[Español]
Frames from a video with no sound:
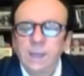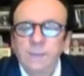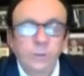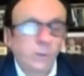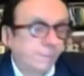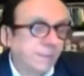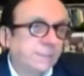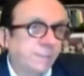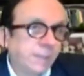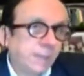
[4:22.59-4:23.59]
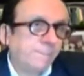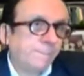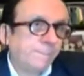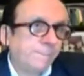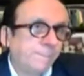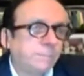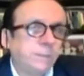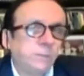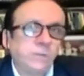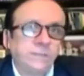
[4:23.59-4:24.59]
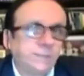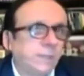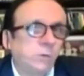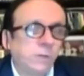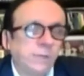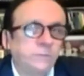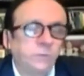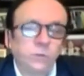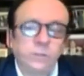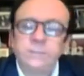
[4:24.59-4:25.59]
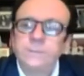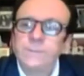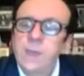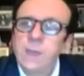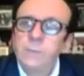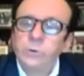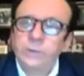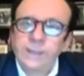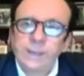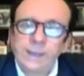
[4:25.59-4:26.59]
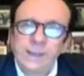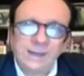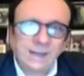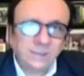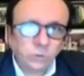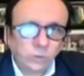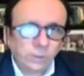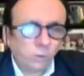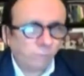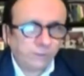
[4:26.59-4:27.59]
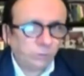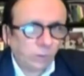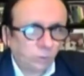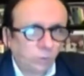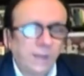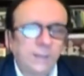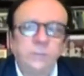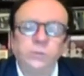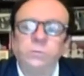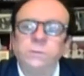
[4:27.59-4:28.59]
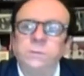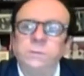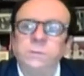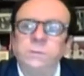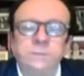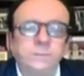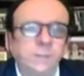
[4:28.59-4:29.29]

Pero además también la empresa tiene una serie de obligaciones, porque en el caso del conflicto actual en Chubivilcas,